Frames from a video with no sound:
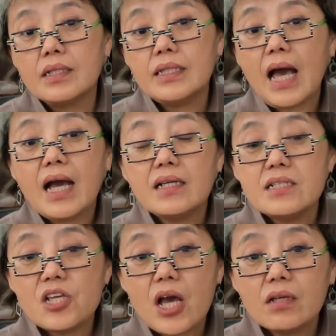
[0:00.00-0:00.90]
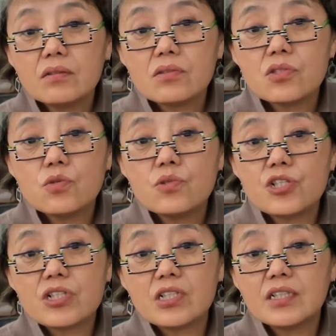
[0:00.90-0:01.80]
拿着枪就
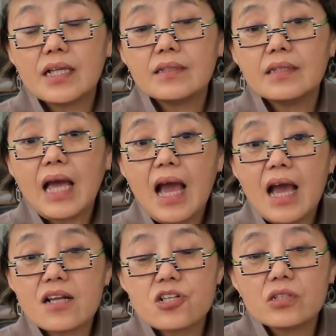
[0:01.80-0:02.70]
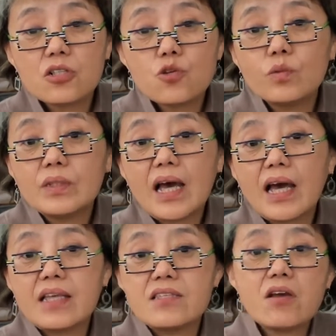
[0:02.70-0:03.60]
指着他，大声的冲他
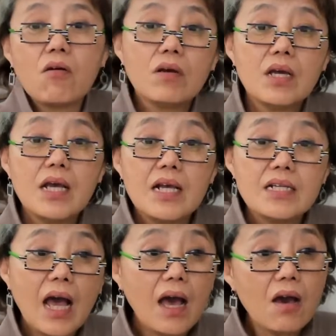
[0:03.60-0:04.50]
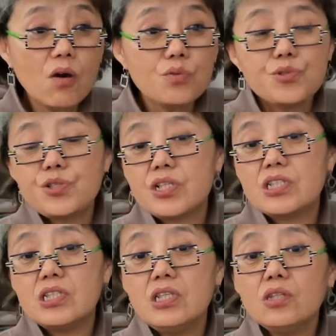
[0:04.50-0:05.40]
喊叫，然后就是
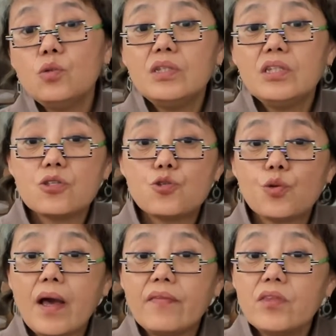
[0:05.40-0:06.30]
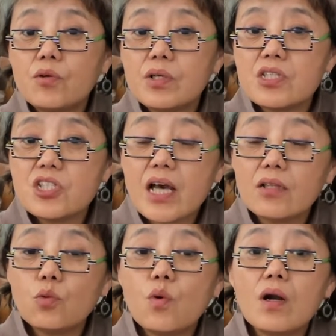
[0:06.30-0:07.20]
一顿的拳头和
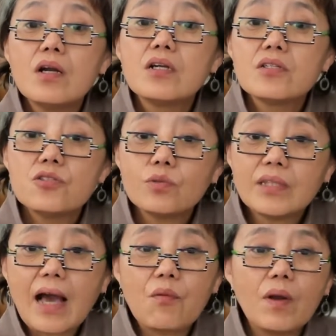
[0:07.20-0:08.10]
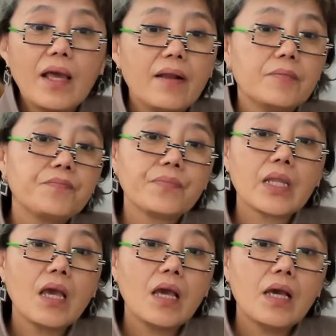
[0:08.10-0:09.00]
枪托就打过来。
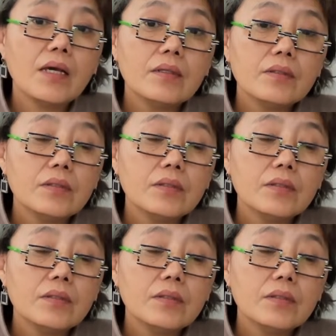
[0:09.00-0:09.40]
了。